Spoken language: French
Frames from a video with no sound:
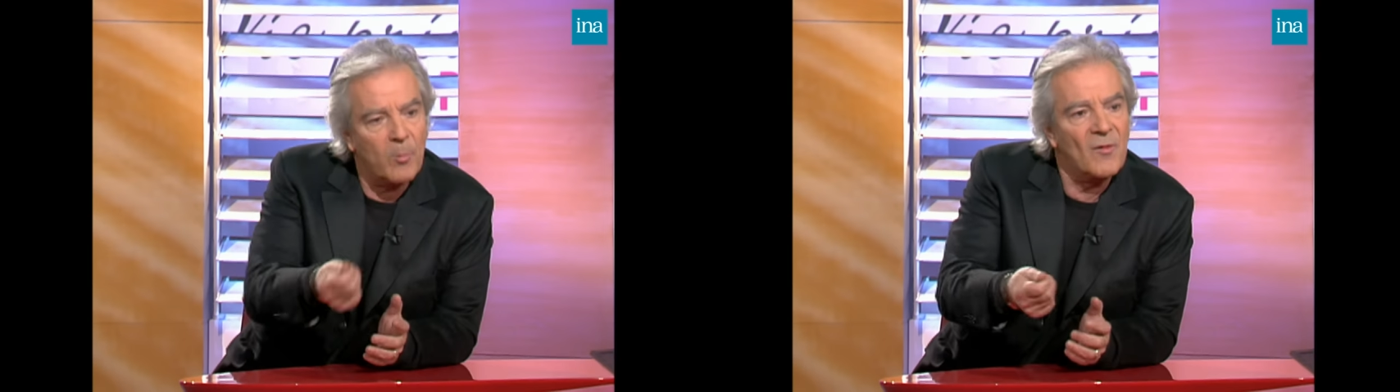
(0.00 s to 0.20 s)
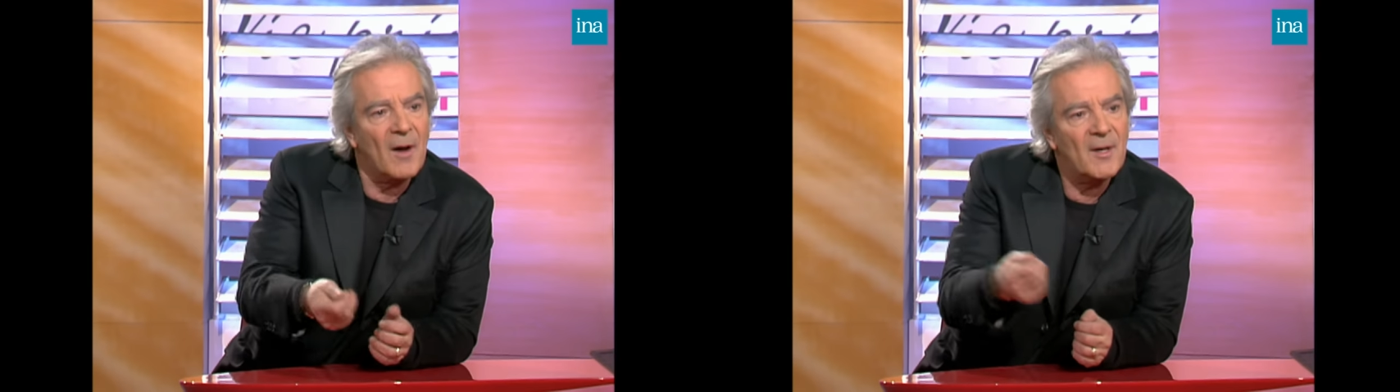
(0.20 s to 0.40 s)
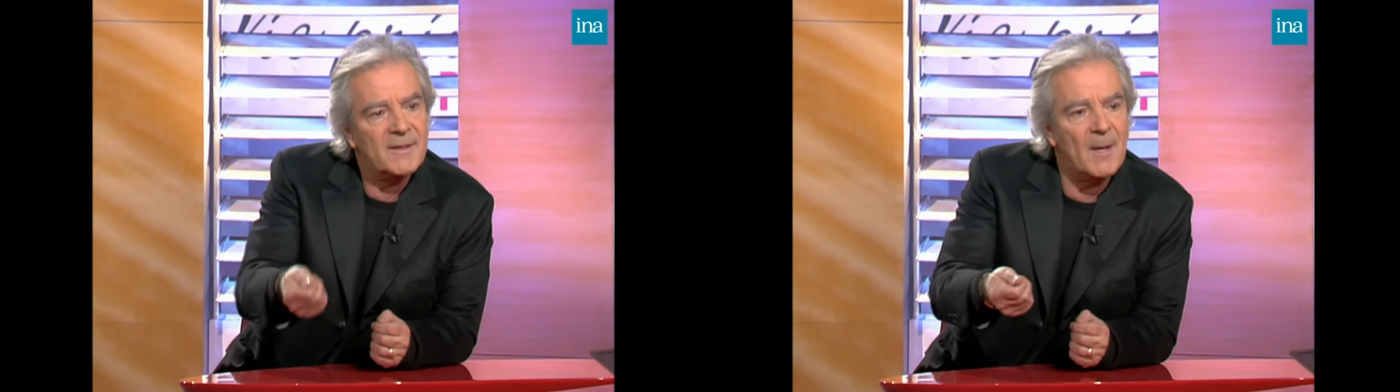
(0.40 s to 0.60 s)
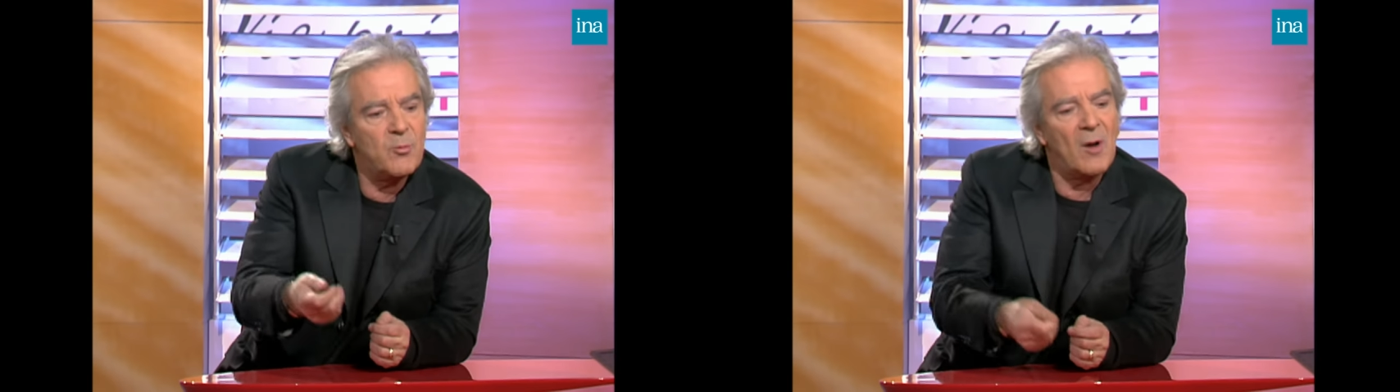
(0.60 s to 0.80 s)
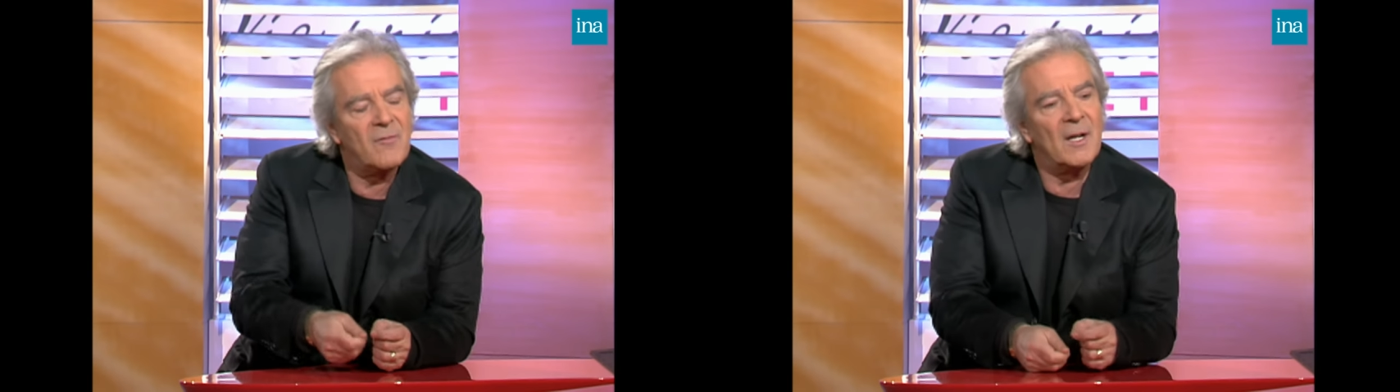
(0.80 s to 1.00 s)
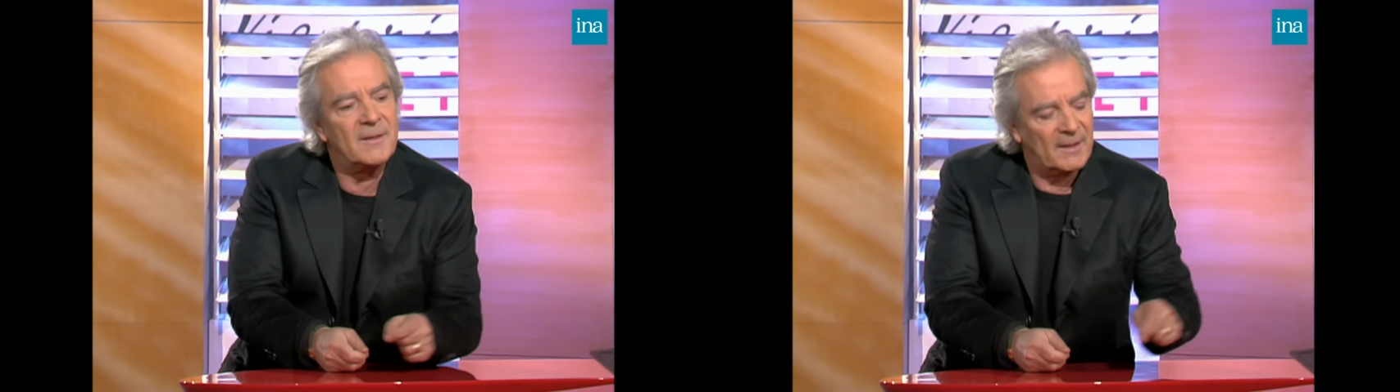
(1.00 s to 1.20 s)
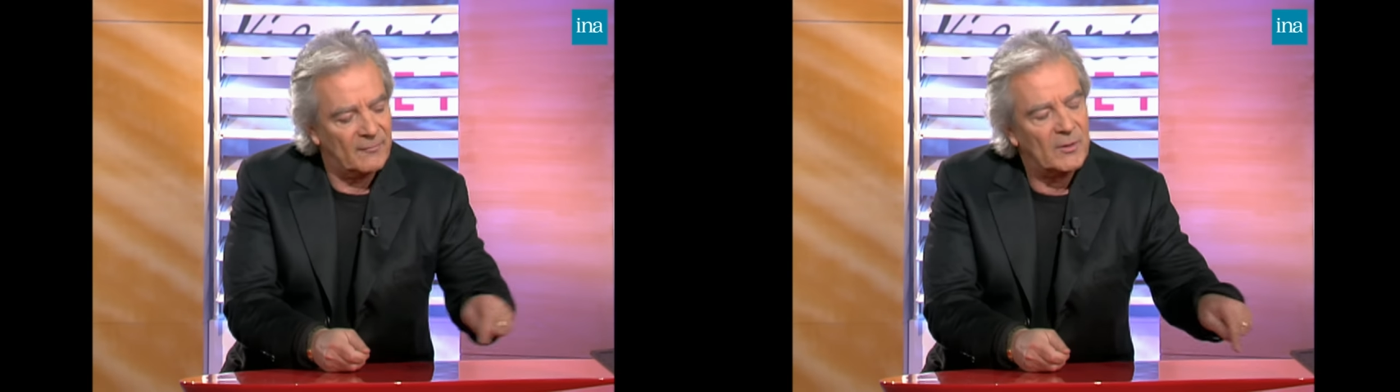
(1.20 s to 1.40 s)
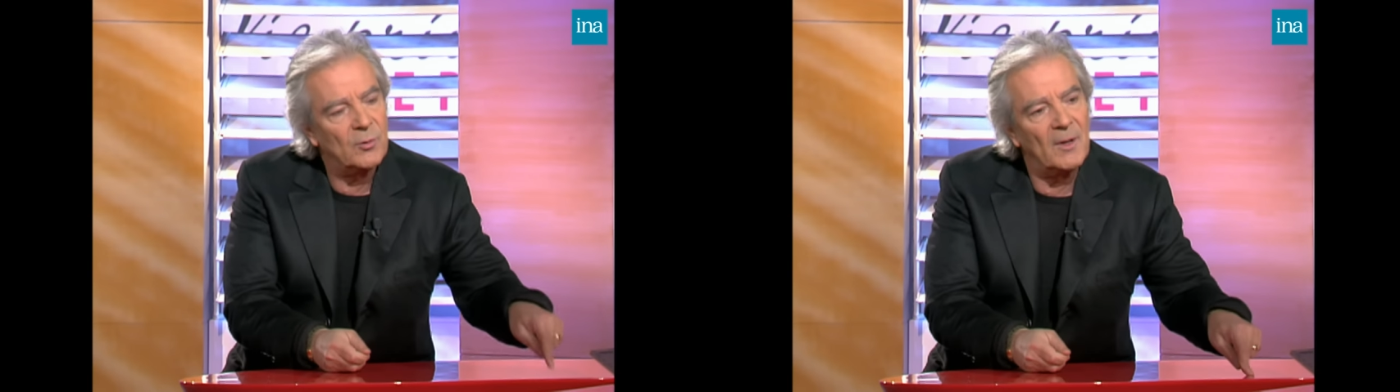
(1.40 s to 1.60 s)
pouvoir avoir ça, pour avoir cette
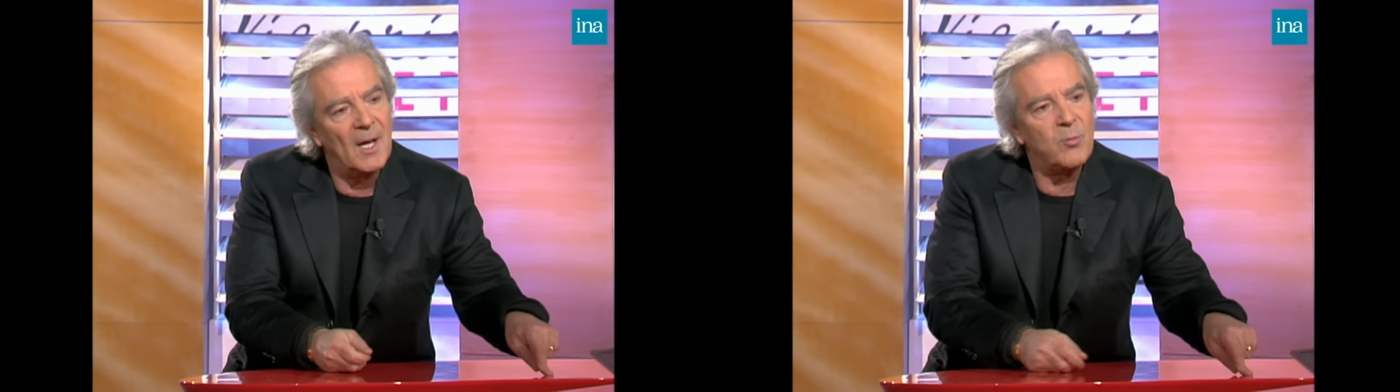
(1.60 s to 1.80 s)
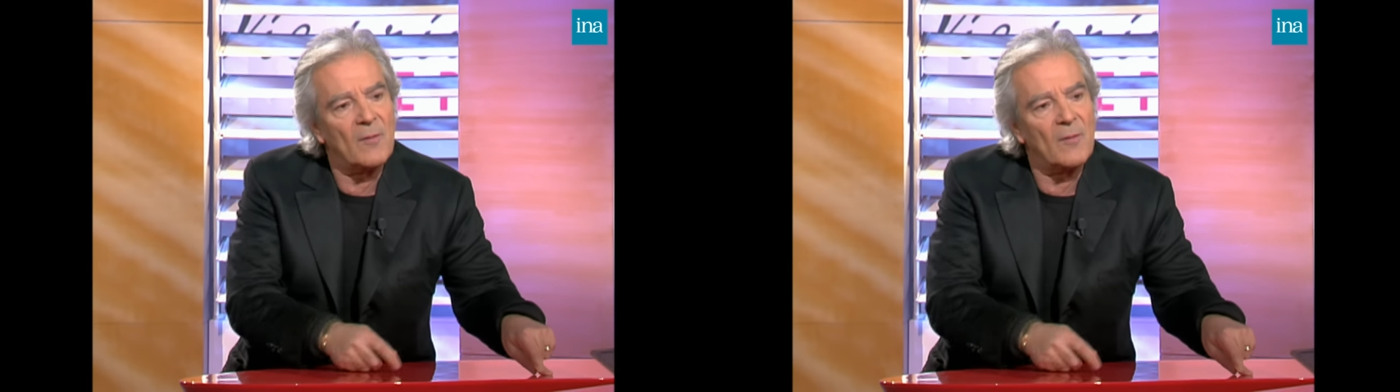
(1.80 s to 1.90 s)
voiture-là,